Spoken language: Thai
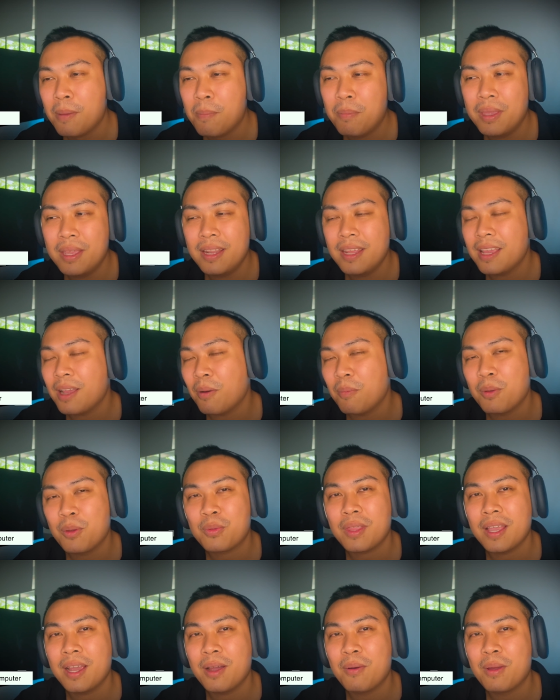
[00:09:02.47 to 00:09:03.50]
พีทีคอมพิว
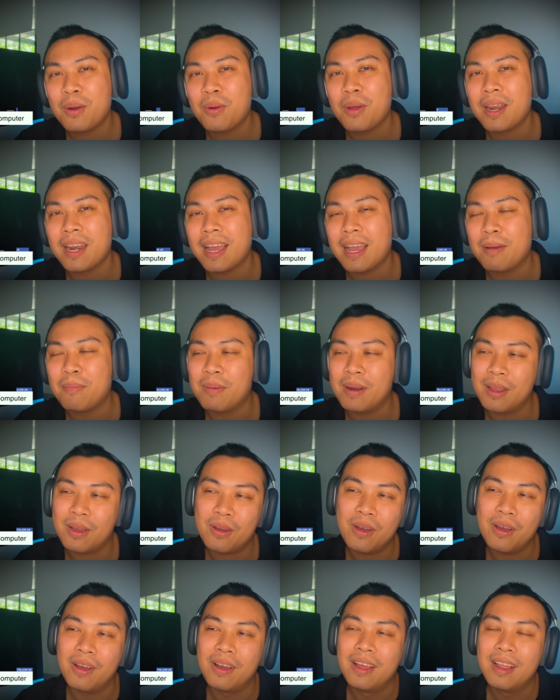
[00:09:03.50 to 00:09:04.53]
เตอร์ไว้ด้วยนะครับ แล้วก็